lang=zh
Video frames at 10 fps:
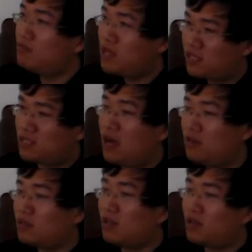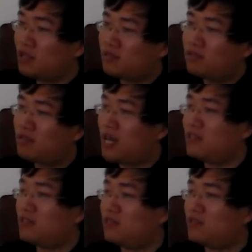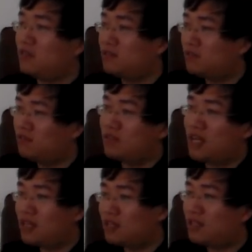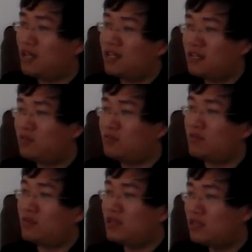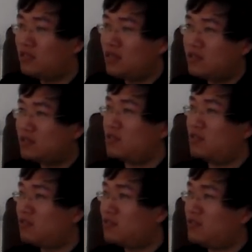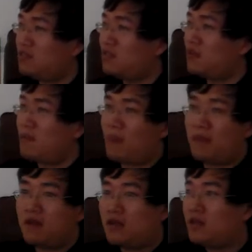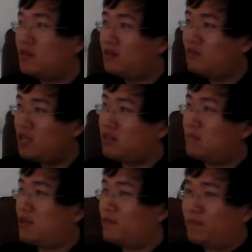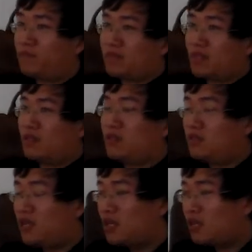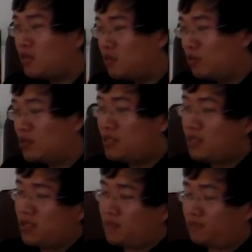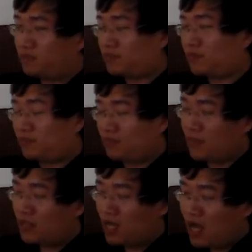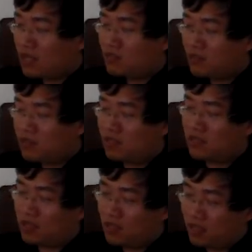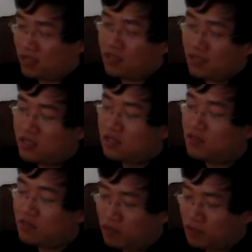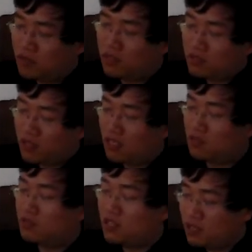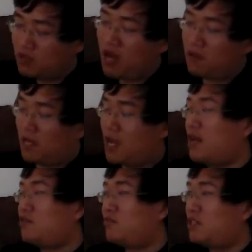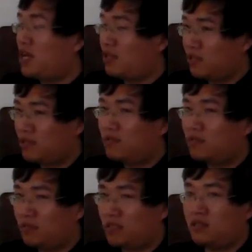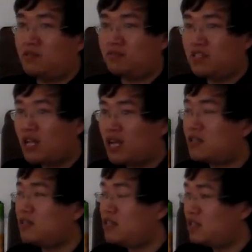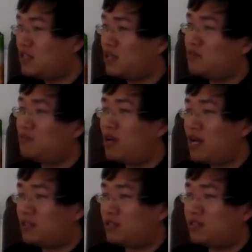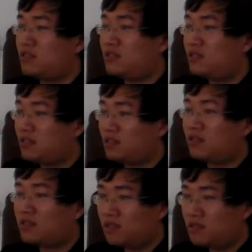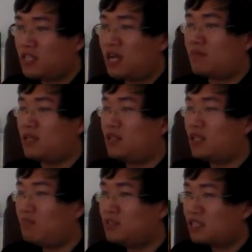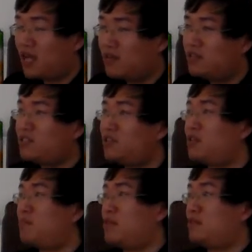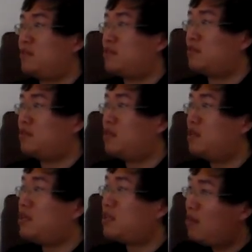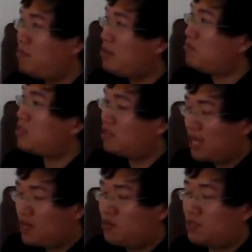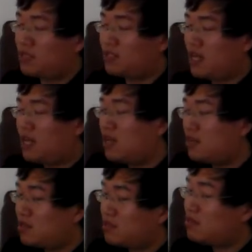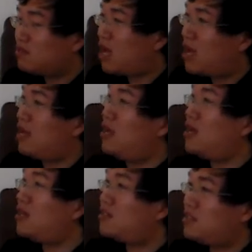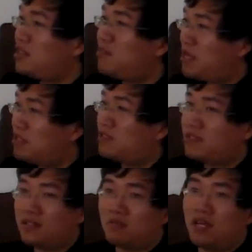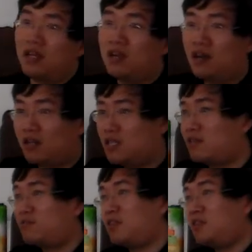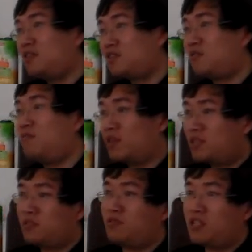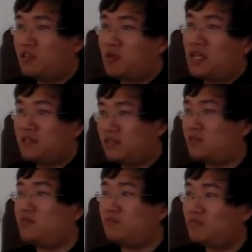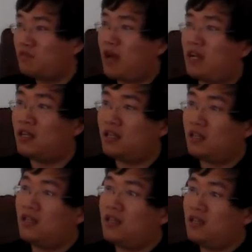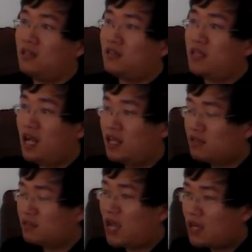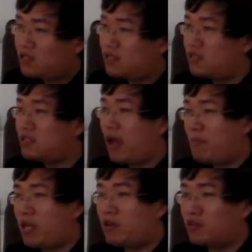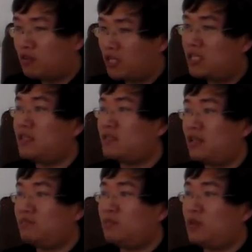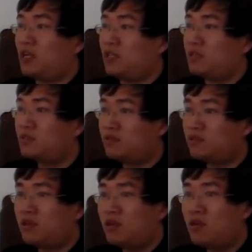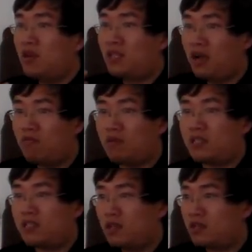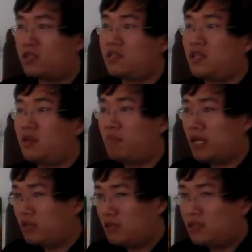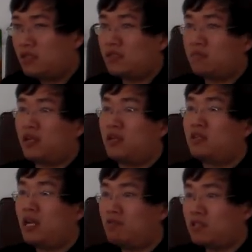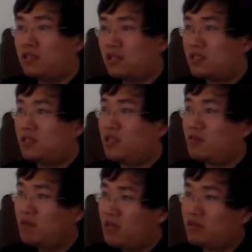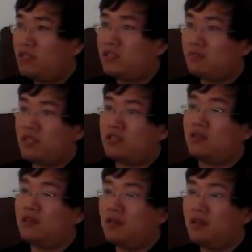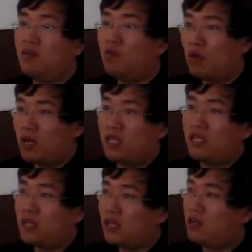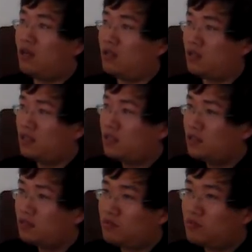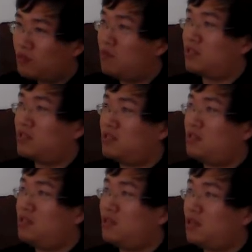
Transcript: 为然后到了苏格拉底的时候，突然来了一句：“认识你自己。”为什么？这个逻辑，它就是一个。其实我从就可以从这句话里面看出这样的一个逻辑。古希腊的那些前苏格拉底时期的哲学家们，他们在谈世界的本质的时候，他并不是单纯的在谈世界的本质是什么，好像说是火、是水、是原子、是树就了。他他其实他背后有一个隐藏的目标的，就是说。当我知道世界的本质是什么，当我知道世界的规律是什么之后，我可以更好的去做我自己。